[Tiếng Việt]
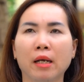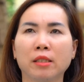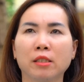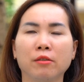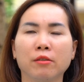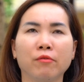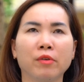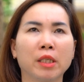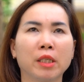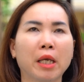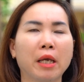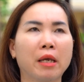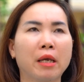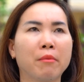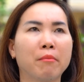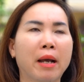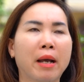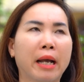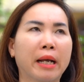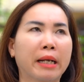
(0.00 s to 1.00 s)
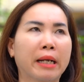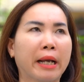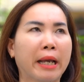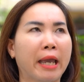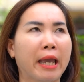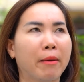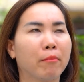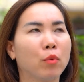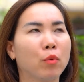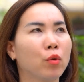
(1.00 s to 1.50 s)
Chính vì thế mà các
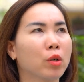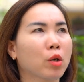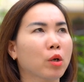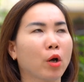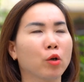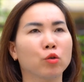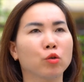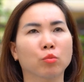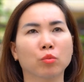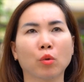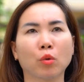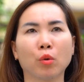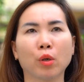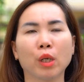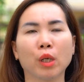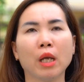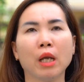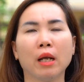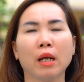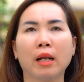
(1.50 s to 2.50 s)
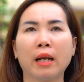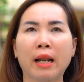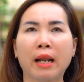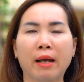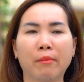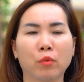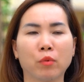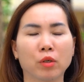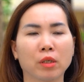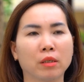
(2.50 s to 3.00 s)
em luôn coi chúng tôi
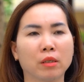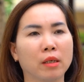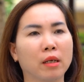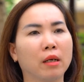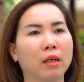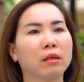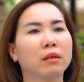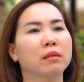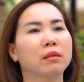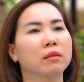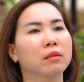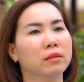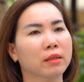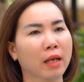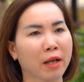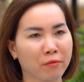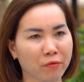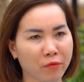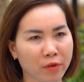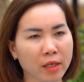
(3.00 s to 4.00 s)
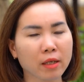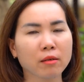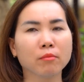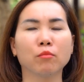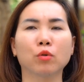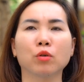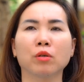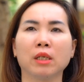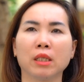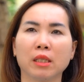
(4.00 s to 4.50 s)
là một thành viên,
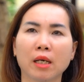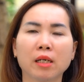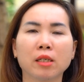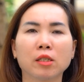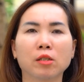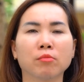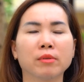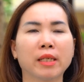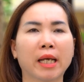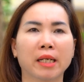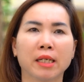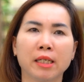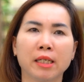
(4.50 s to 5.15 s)
một người thân trong gia